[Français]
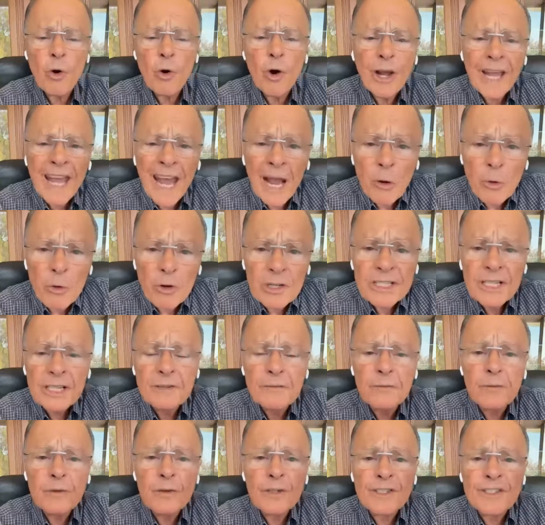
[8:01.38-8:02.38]
la
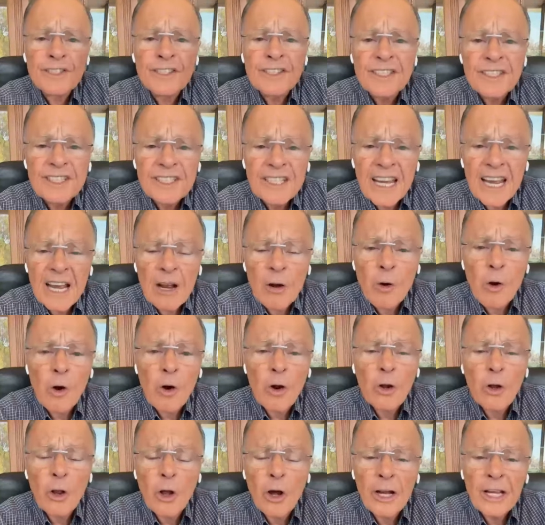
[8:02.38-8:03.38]
cupidité, toutes
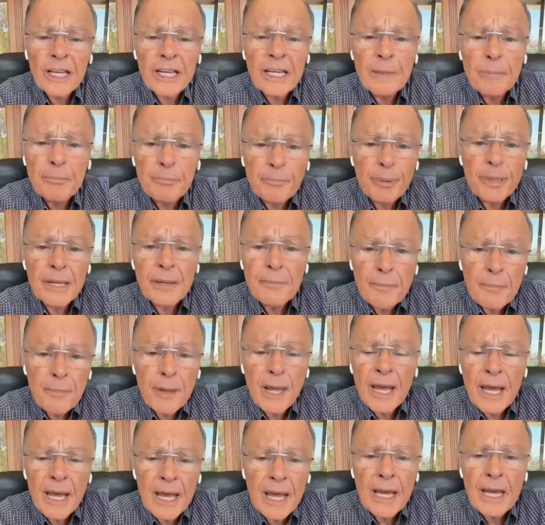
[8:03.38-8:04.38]
choses que vous
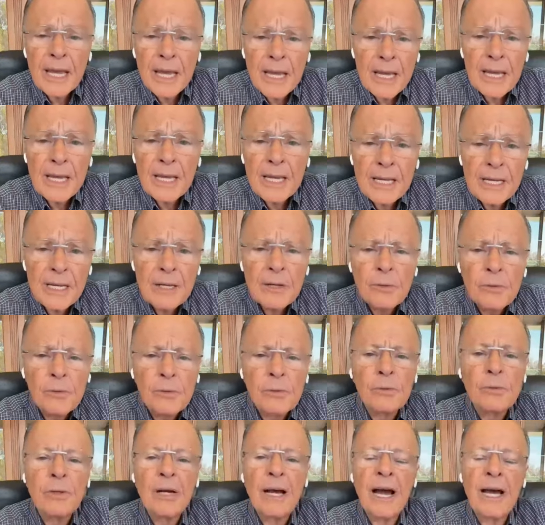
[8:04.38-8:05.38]
mettez à
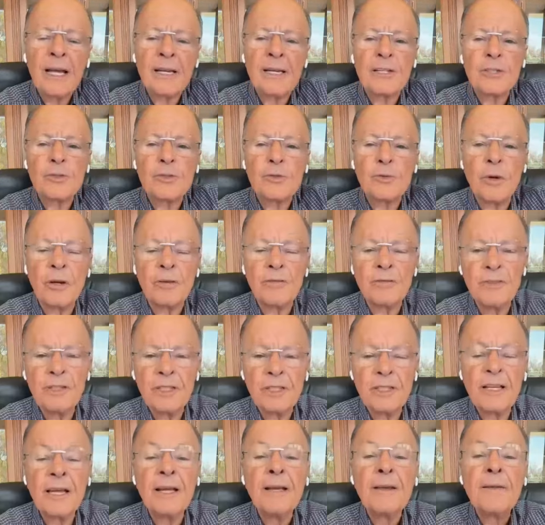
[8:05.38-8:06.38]
la première
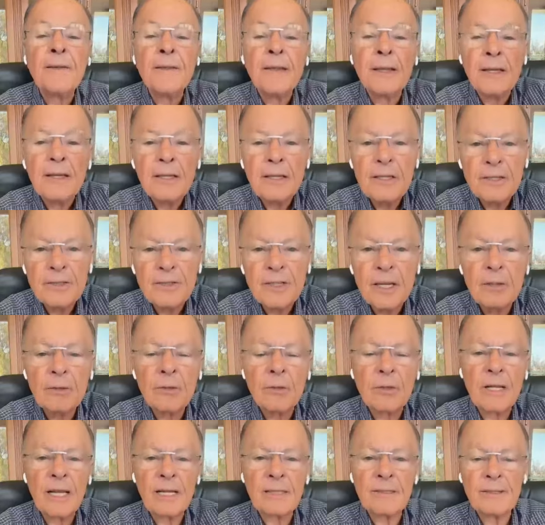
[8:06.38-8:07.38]
place dans votre vie
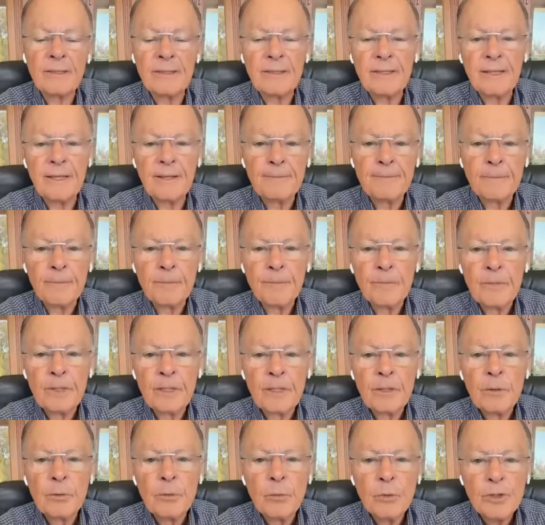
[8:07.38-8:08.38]
et de
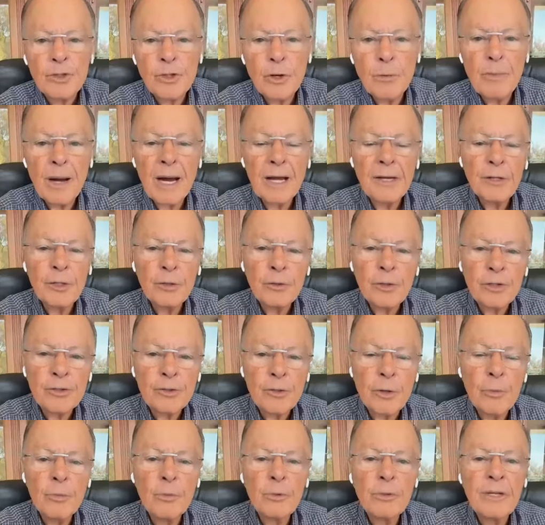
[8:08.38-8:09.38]
l'idolâtrie. Votre
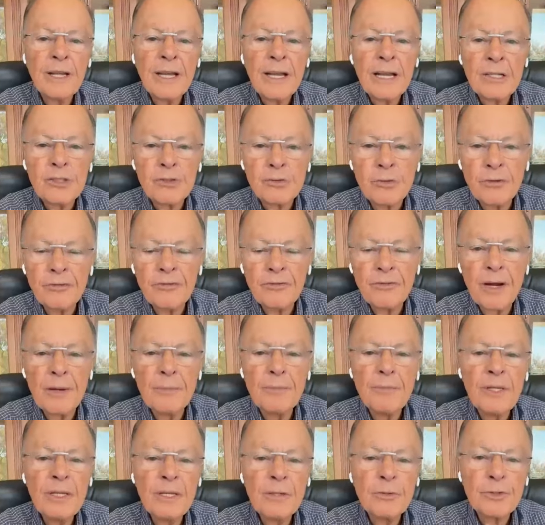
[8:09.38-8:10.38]
mari, votre
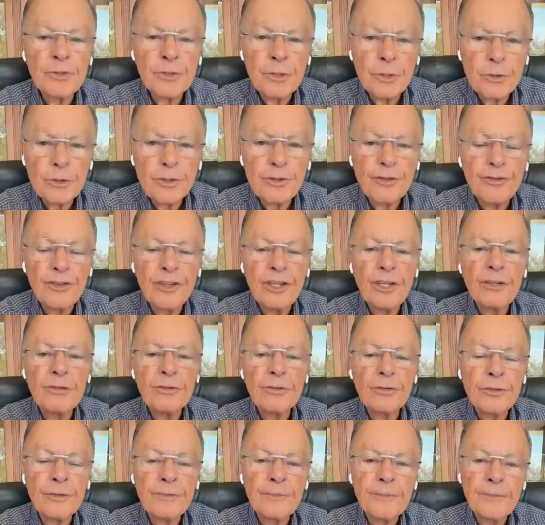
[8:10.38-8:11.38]
épouse, votre famille, vos
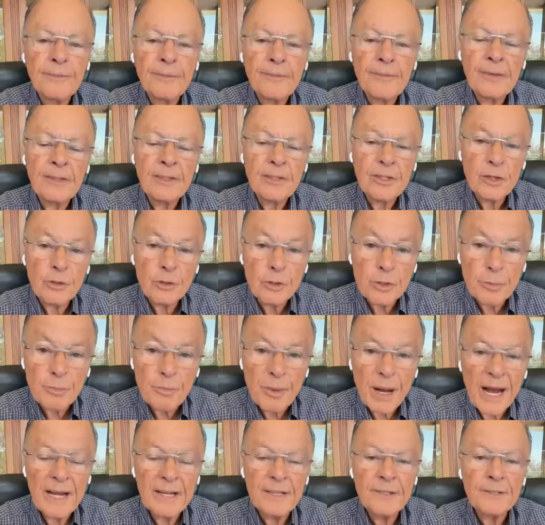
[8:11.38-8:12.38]
enfants,
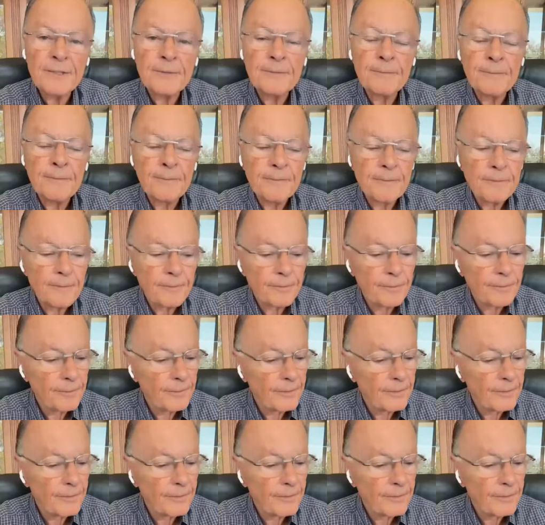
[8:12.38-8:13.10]
vos parents.